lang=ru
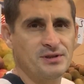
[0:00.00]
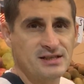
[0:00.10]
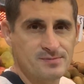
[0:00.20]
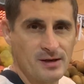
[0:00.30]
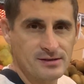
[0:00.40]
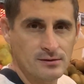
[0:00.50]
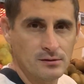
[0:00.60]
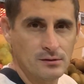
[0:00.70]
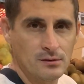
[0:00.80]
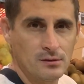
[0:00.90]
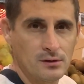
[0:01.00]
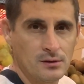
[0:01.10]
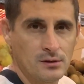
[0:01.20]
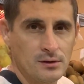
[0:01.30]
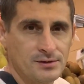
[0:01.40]
35.
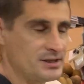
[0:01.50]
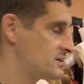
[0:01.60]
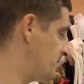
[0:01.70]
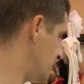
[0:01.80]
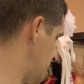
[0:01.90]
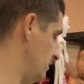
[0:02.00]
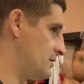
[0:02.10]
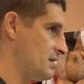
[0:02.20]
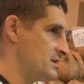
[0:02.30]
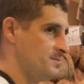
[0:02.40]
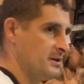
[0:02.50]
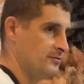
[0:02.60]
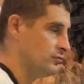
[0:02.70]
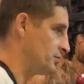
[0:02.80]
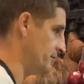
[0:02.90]
35,
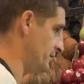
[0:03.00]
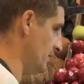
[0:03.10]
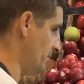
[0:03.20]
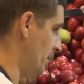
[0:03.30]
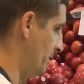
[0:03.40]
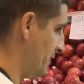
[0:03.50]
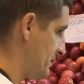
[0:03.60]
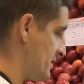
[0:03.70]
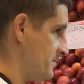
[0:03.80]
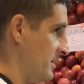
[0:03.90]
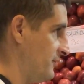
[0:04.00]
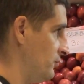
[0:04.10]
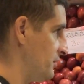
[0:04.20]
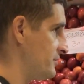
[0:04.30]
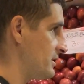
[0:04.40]
35 фунтов, да. Папайя э, 35
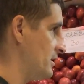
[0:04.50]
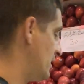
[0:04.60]
фунтов за